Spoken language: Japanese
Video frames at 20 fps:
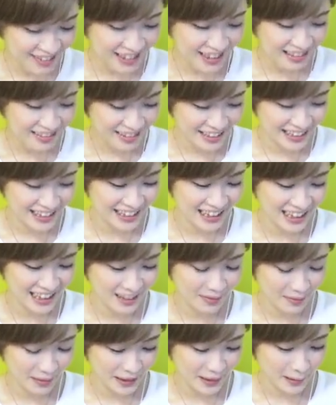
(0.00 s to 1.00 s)
も可愛け
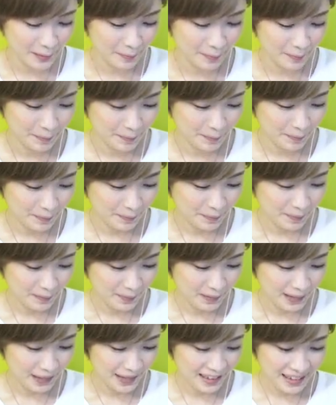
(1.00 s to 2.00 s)
れば、
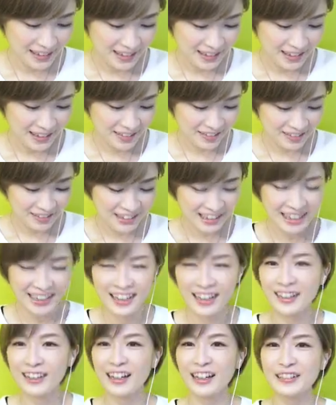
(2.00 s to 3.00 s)
この
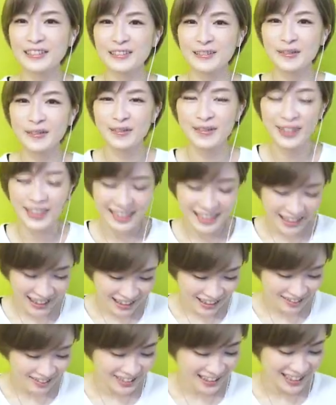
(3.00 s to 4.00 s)
キャラのアクションもめっちゃ
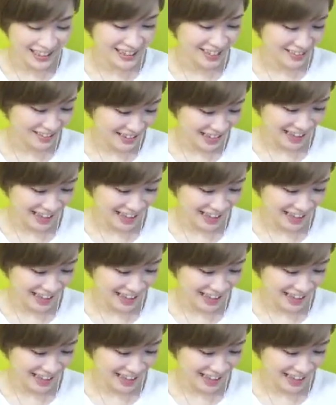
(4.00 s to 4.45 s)
可愛いの